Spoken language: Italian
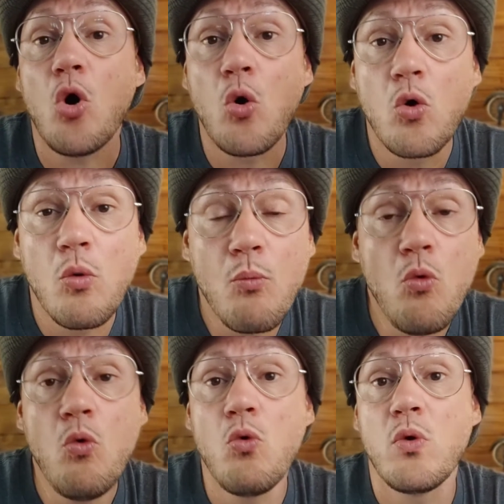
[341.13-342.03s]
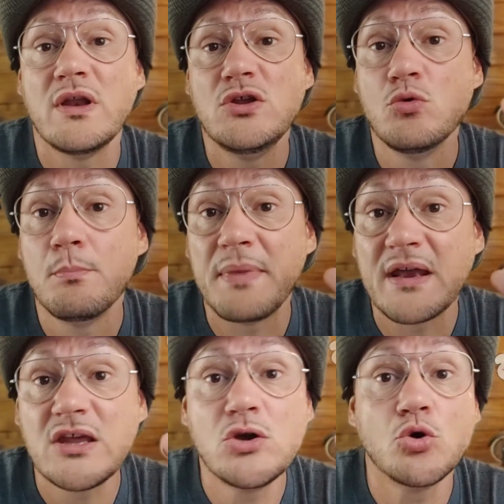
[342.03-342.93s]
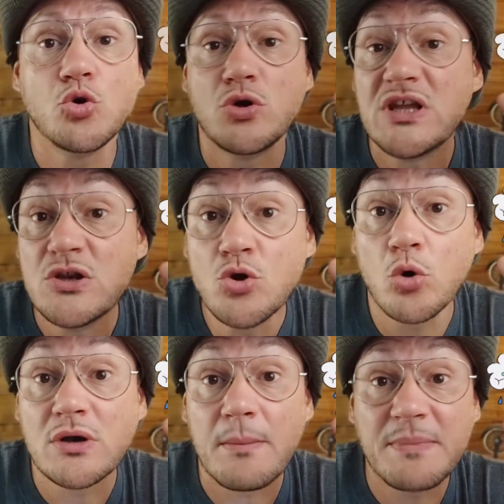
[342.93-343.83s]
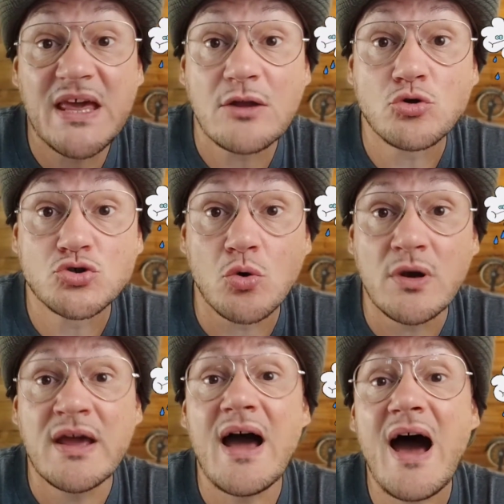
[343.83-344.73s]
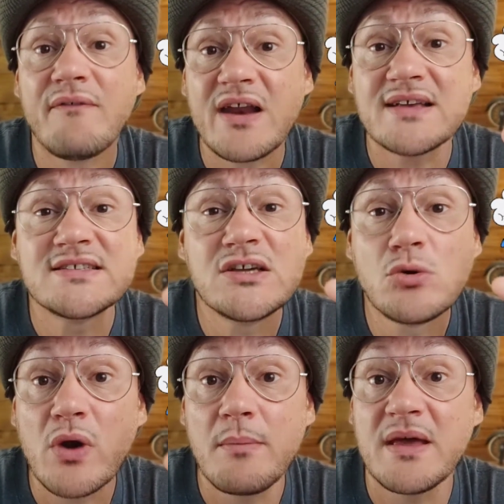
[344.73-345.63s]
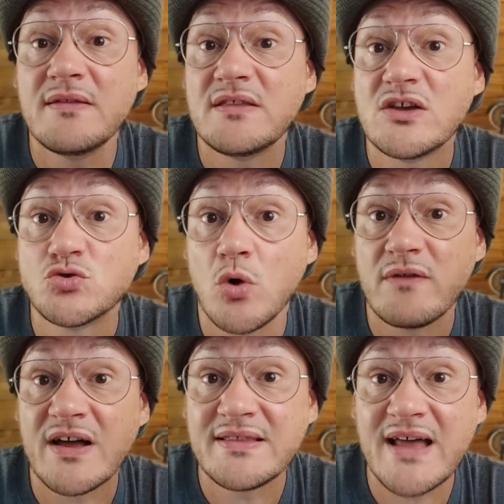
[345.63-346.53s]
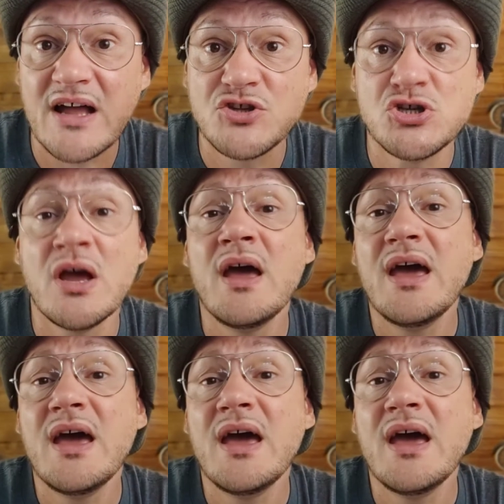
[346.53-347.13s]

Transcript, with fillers: o comunque di un periodo di non pieno sole avrà sicuramente i suoi vantaggi